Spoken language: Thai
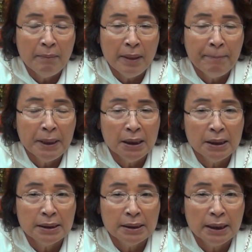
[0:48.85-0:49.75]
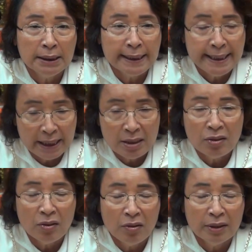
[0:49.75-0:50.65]
มาเปิดเสถียร
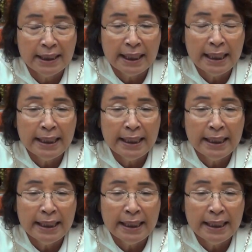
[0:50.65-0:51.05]
สองนะคะ